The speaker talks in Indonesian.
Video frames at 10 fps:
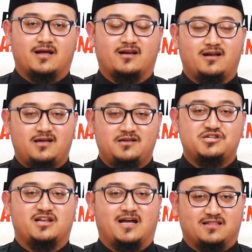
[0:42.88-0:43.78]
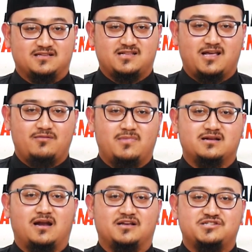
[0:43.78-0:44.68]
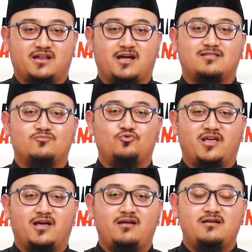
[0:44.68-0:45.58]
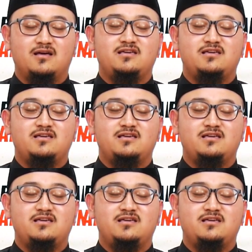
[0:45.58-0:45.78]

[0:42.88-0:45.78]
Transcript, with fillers: Karena syariat Islam adalah syariat mulia